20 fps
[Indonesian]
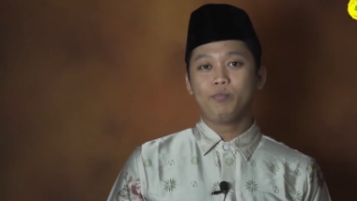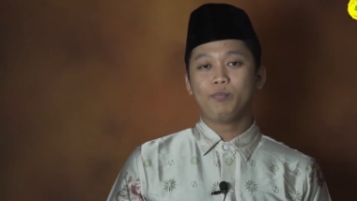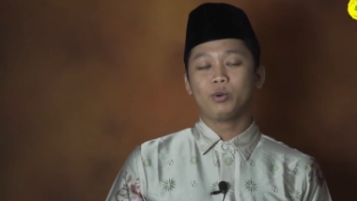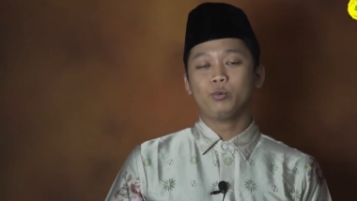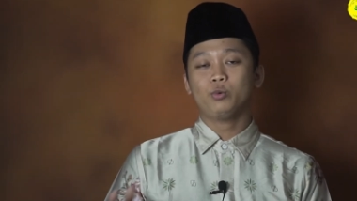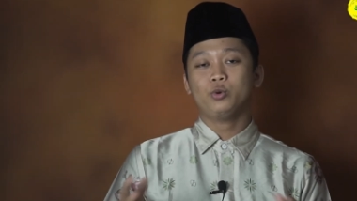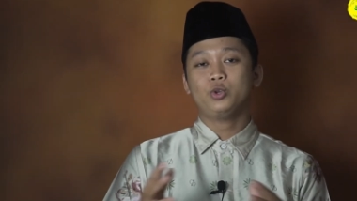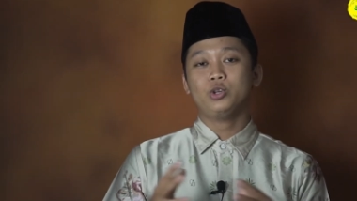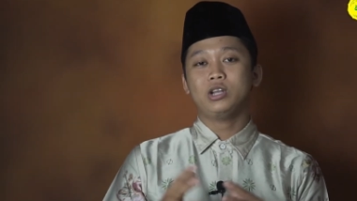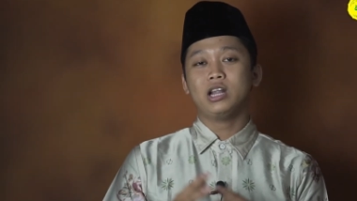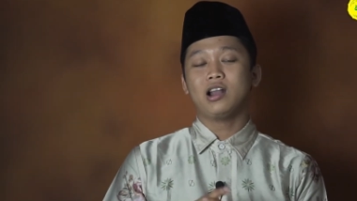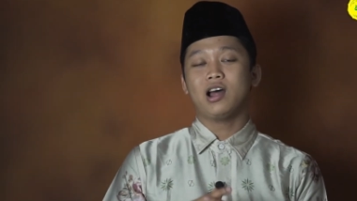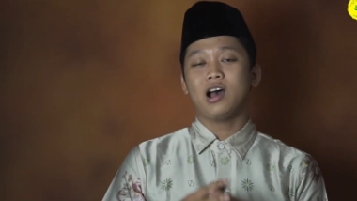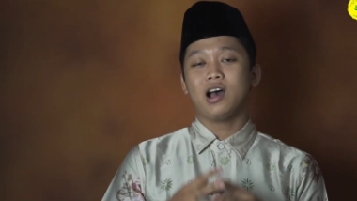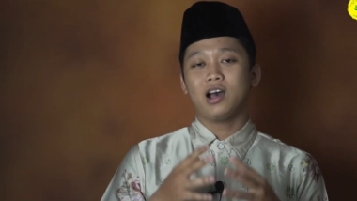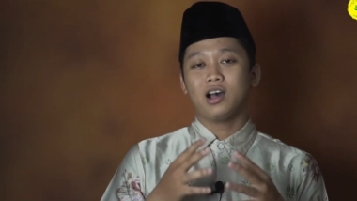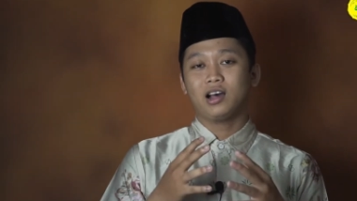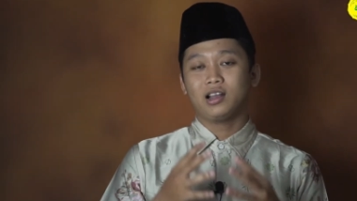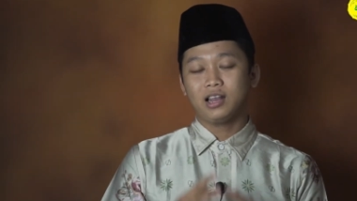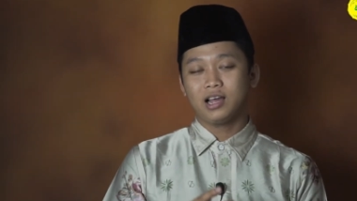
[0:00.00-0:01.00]
perwujudan
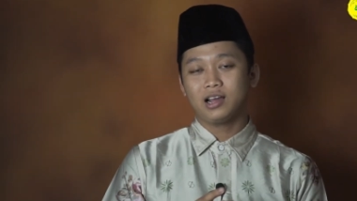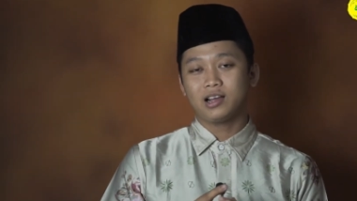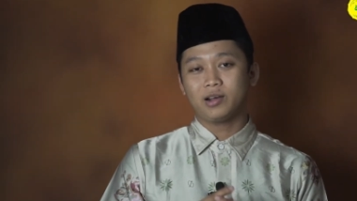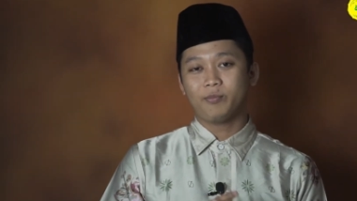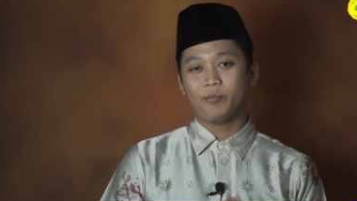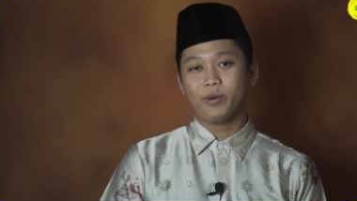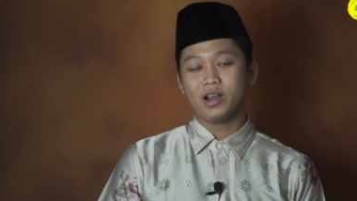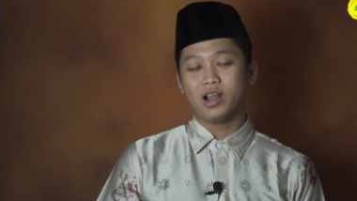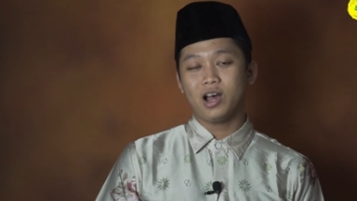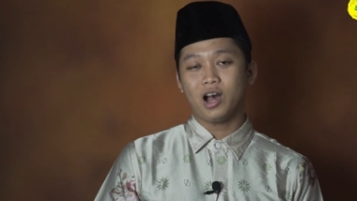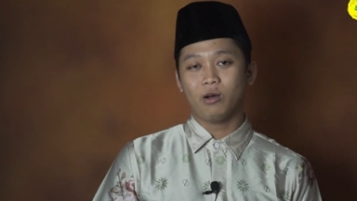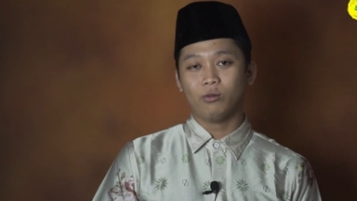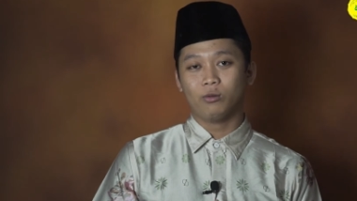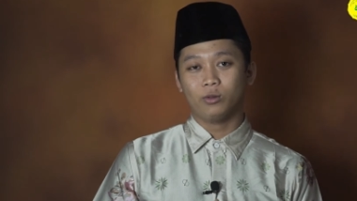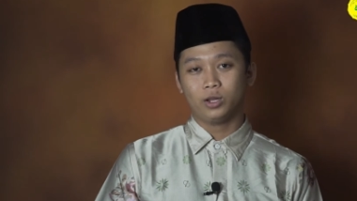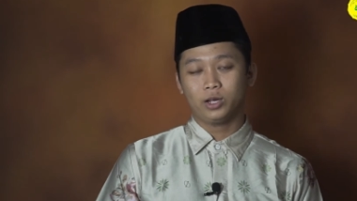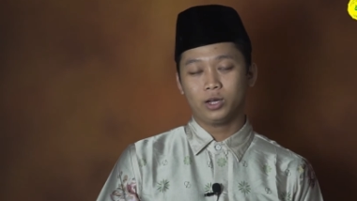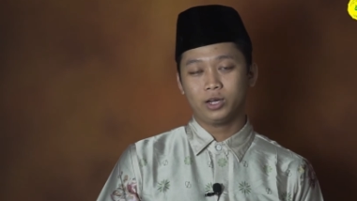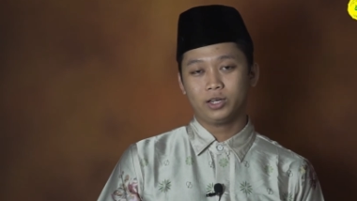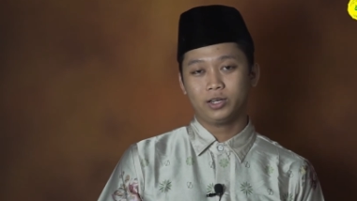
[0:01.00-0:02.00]
akhlak kepada
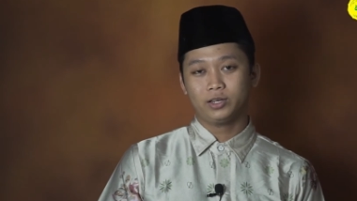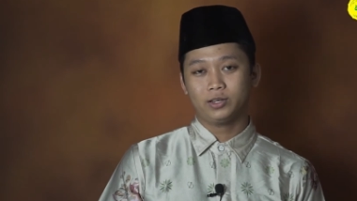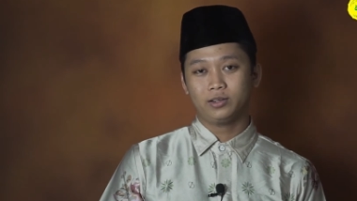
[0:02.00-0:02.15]
Allah